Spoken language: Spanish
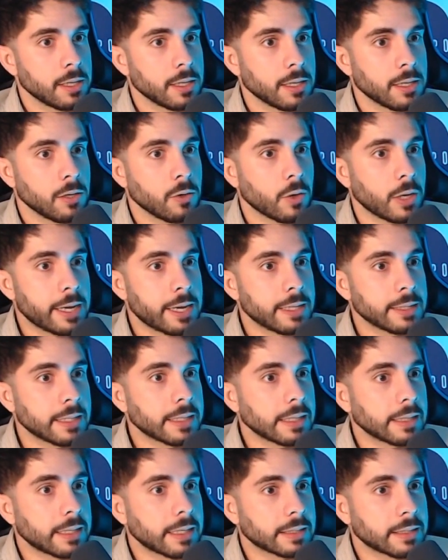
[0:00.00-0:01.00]
lógicamente
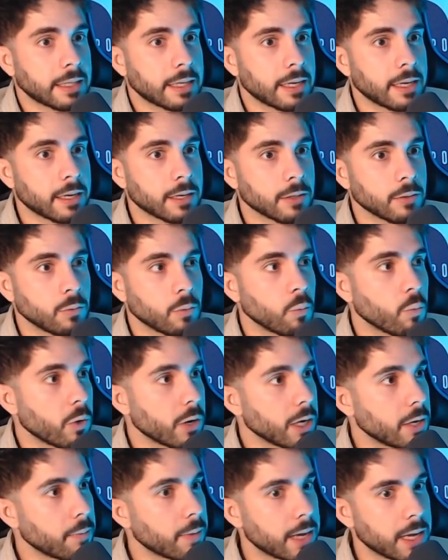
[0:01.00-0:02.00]
intentar tener un
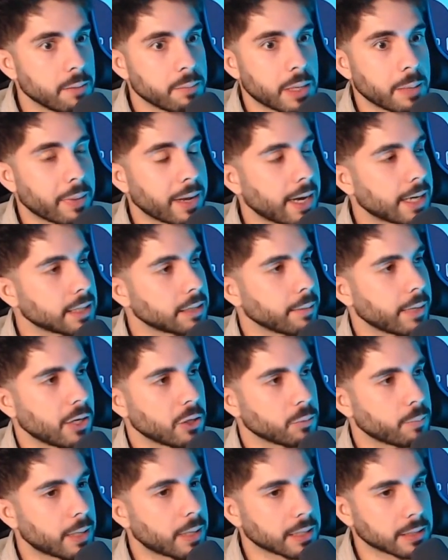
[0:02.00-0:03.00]
buen nivel, prepararse para
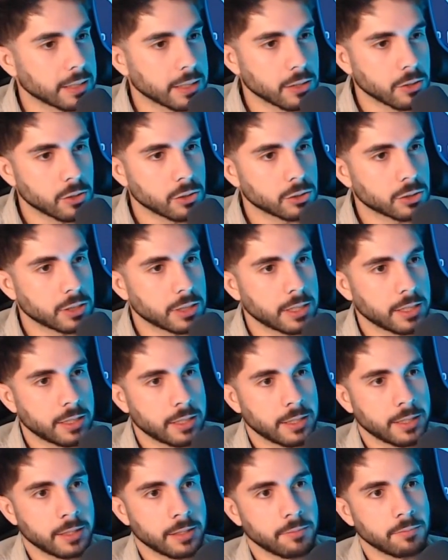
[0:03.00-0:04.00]
los partidos,
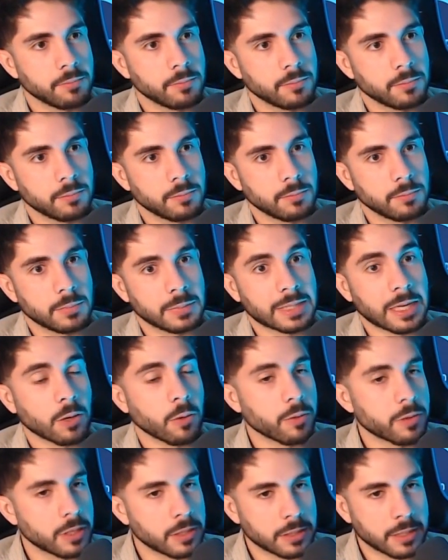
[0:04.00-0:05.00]
estar
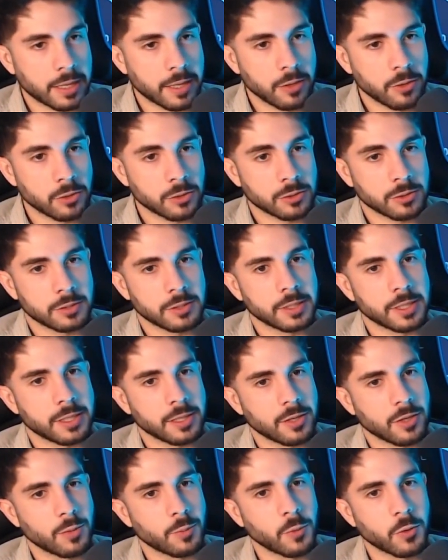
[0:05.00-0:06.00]
concentrados,
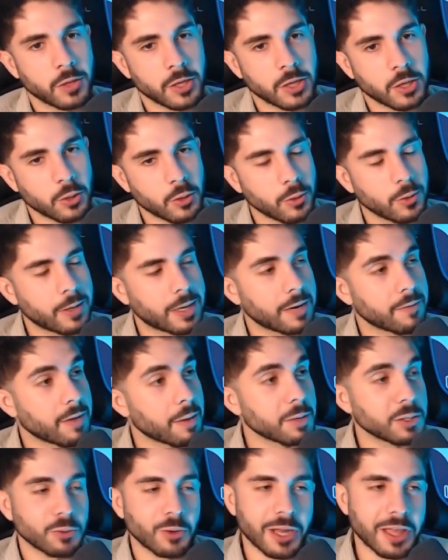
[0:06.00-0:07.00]
como dijo Rafa,
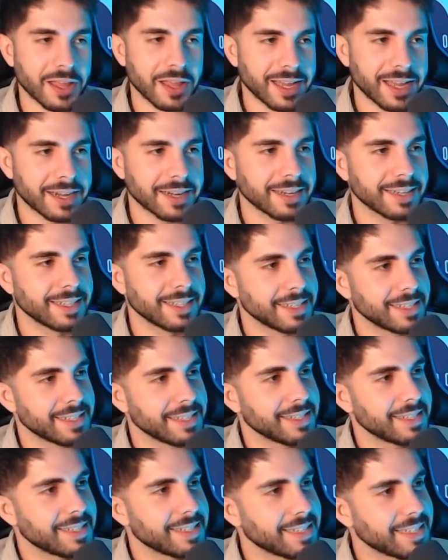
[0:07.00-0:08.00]
visualizar.
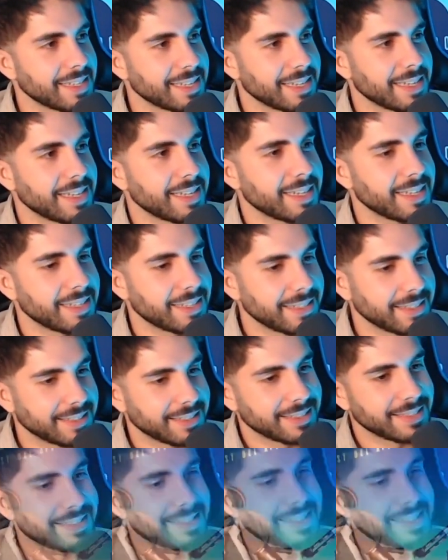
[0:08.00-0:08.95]
Muy importante.